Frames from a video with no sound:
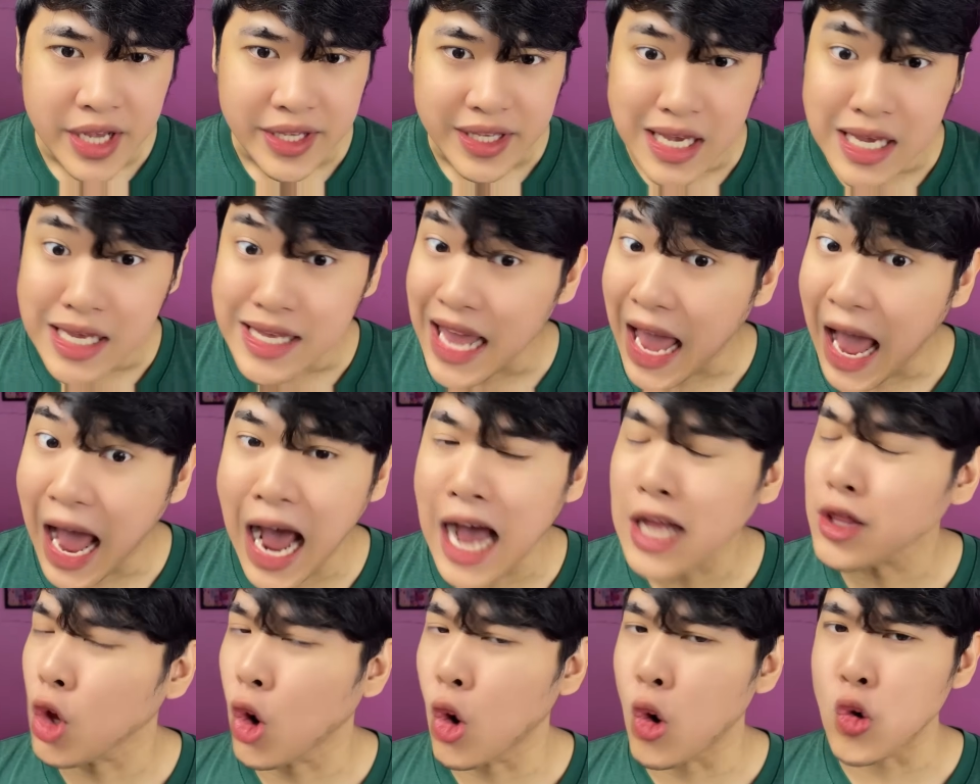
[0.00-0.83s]
chị
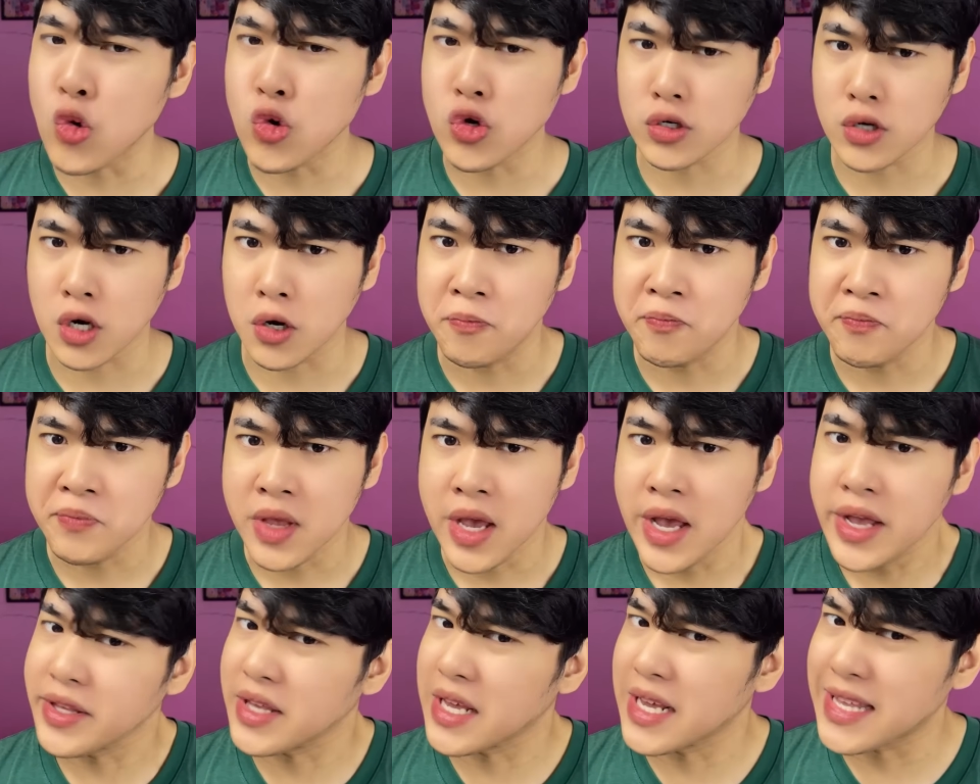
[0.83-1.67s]
trả thù được rồi,
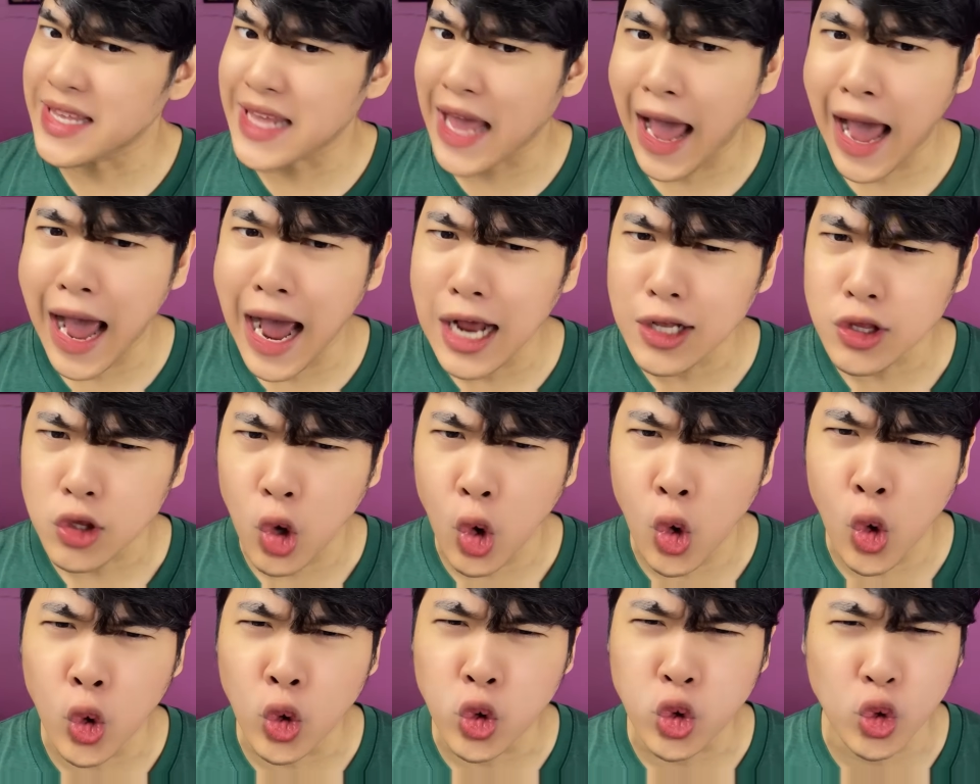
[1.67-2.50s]
chị trả
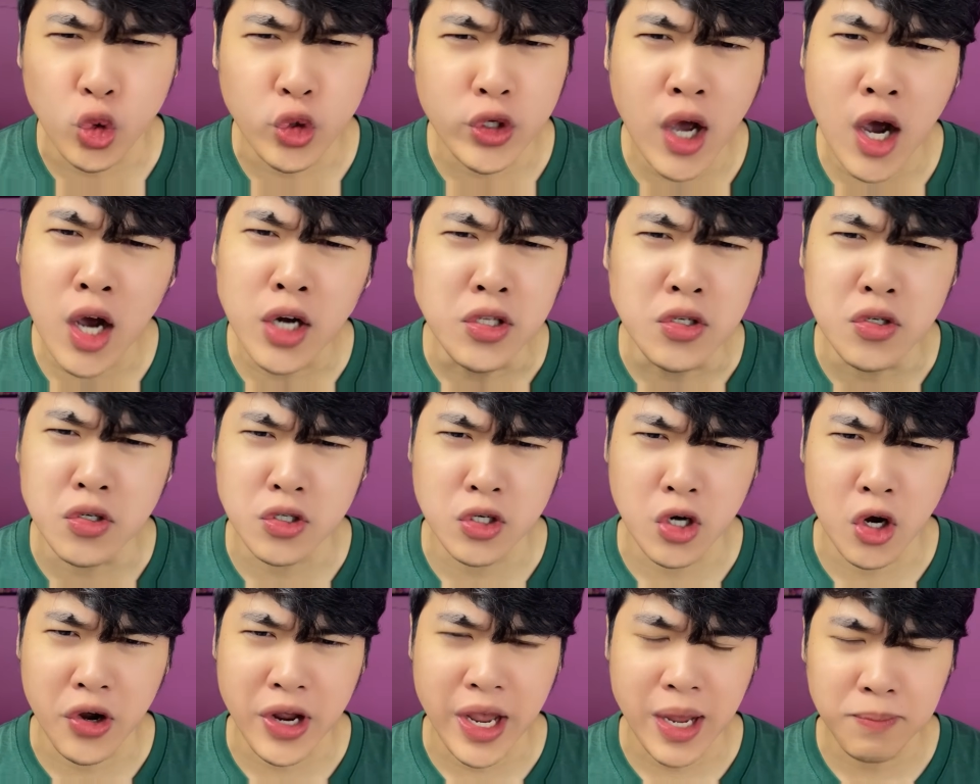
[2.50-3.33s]
thù tụi nó được
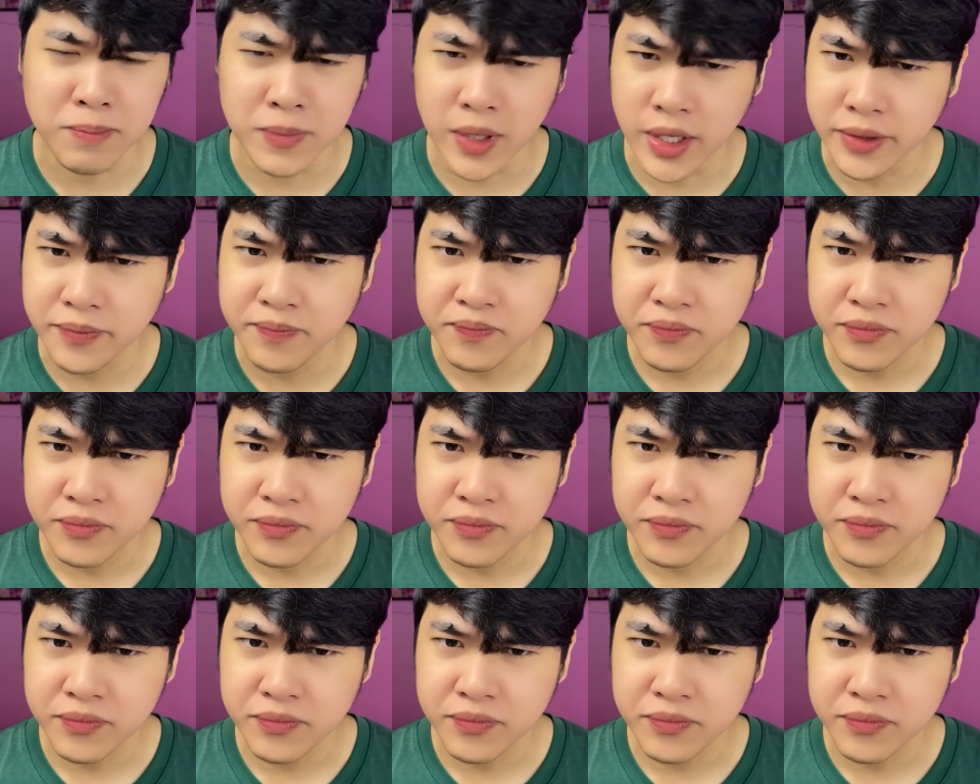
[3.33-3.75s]
rồi em ơi.